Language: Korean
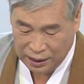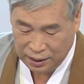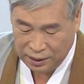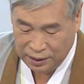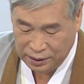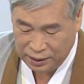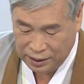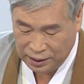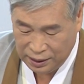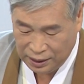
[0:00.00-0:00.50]
는
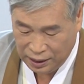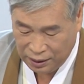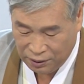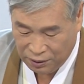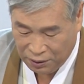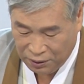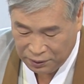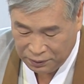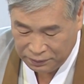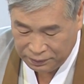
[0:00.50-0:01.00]

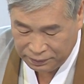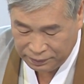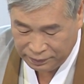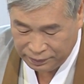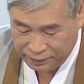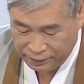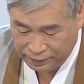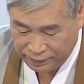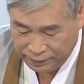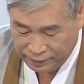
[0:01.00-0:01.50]
것인데요.
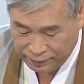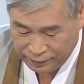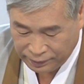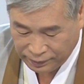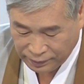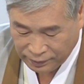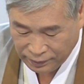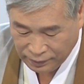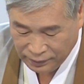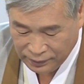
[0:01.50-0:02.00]

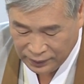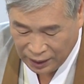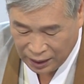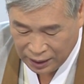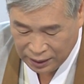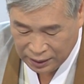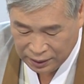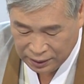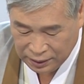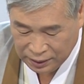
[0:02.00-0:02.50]

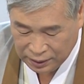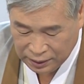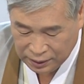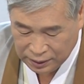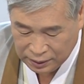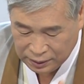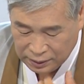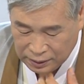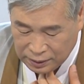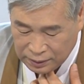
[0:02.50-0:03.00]
이제,
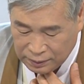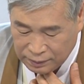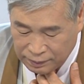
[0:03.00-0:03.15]
이제.